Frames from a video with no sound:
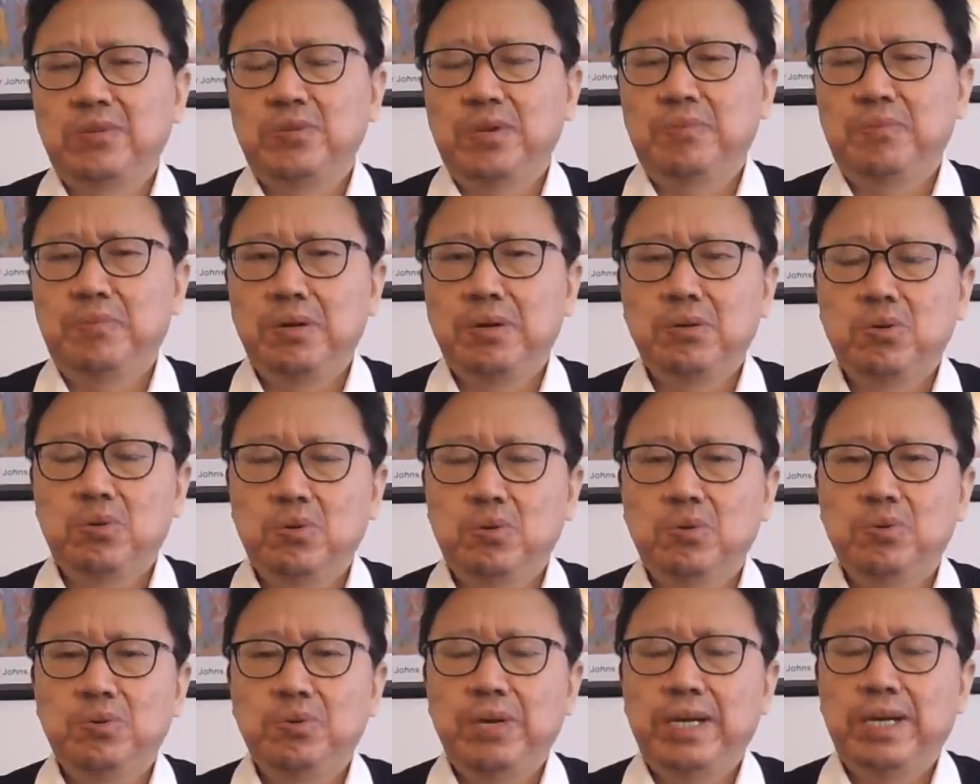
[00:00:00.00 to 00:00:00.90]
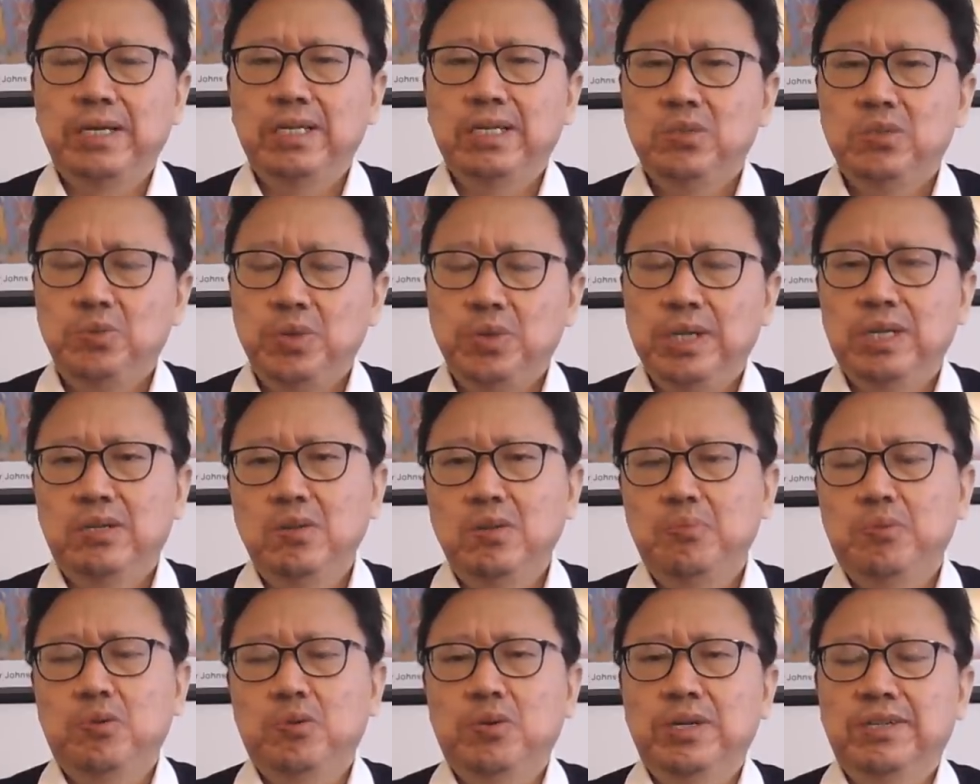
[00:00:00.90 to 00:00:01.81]
局，包括国务院，绝对
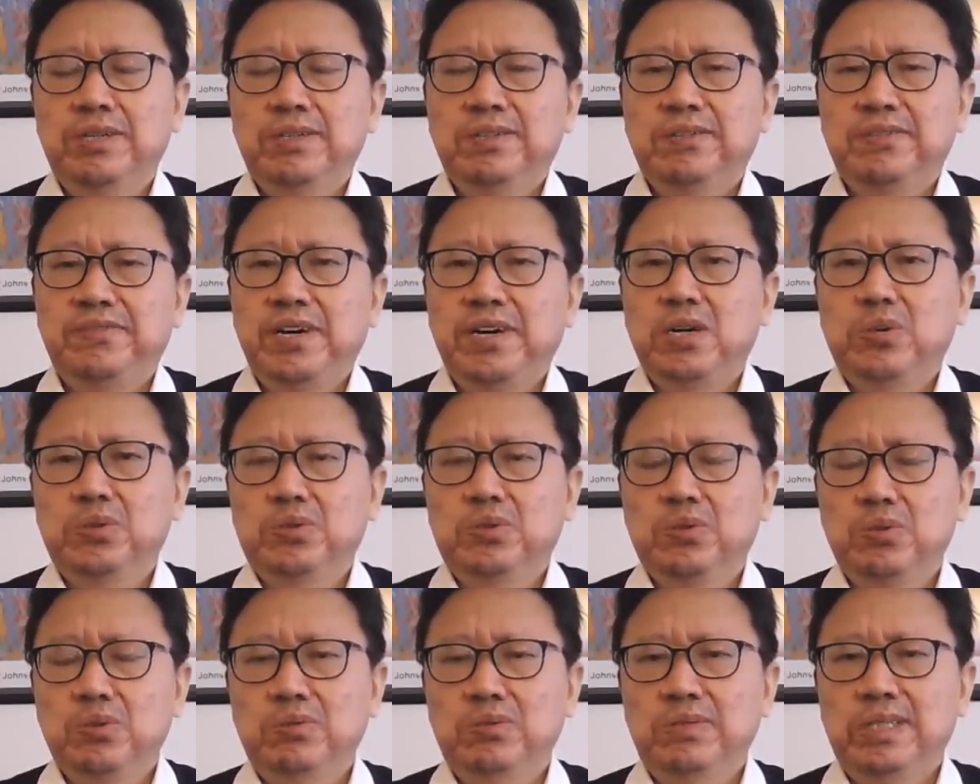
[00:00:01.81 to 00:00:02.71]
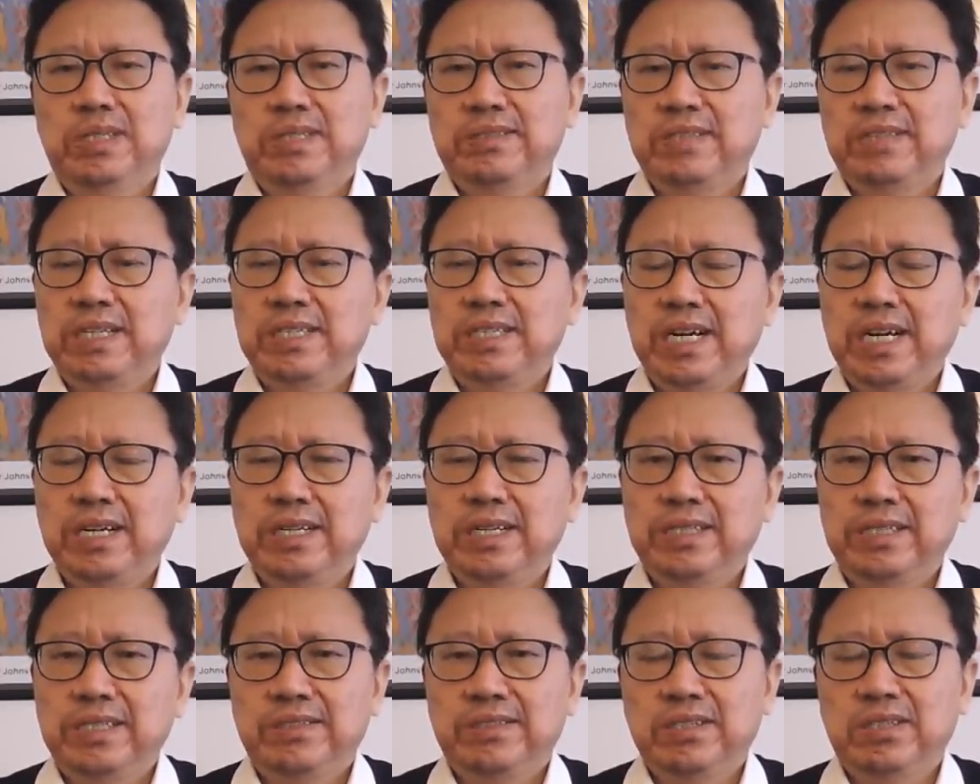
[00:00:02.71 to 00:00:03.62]
不会放过中共在香
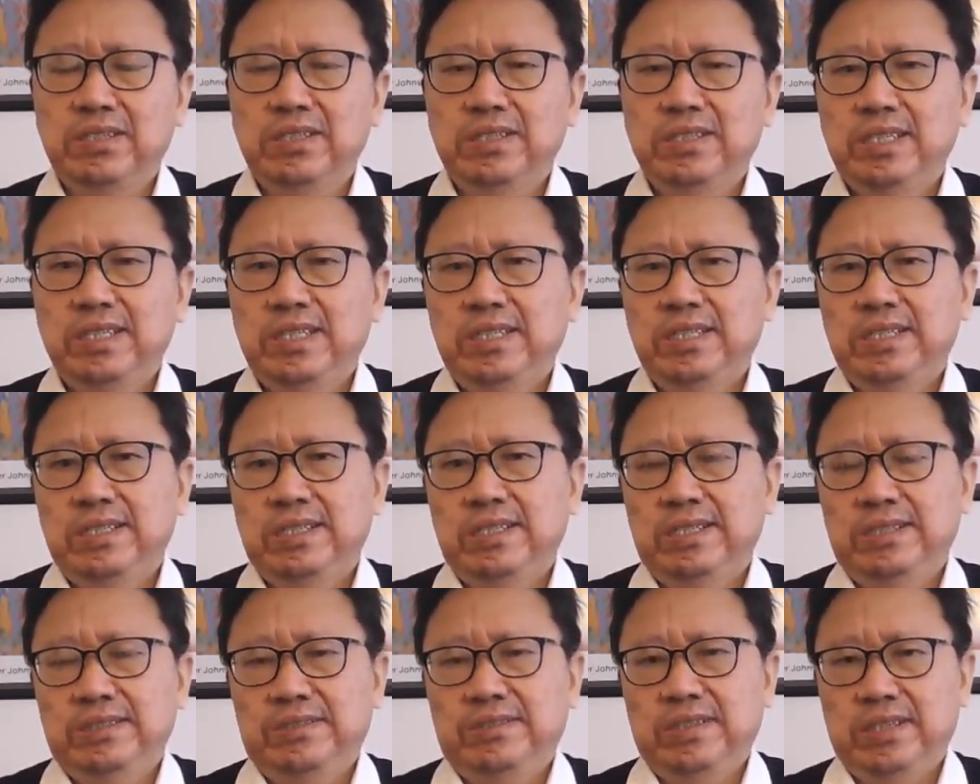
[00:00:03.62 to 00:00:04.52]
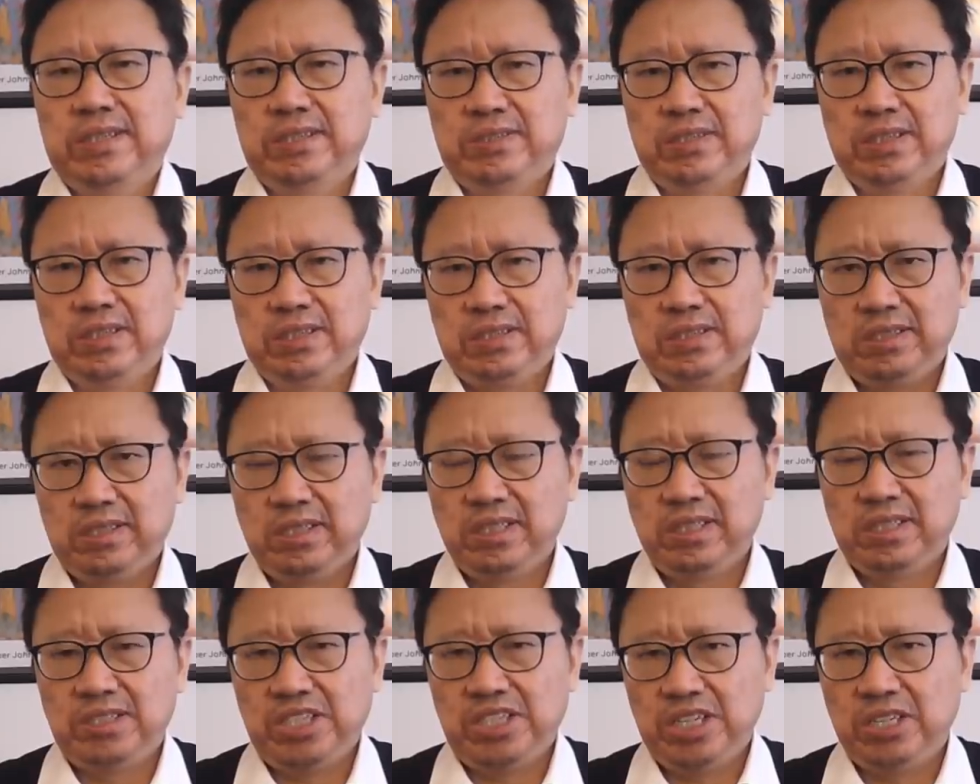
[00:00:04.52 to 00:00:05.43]
港的这个，啊，这个这个
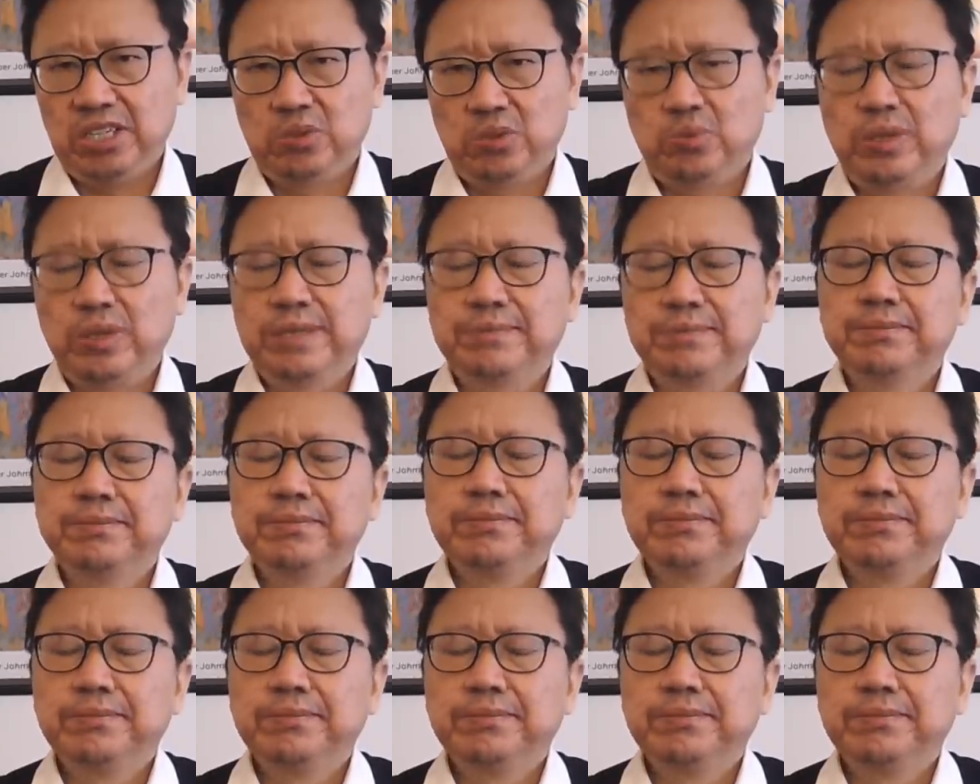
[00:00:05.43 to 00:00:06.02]
恶行恶状。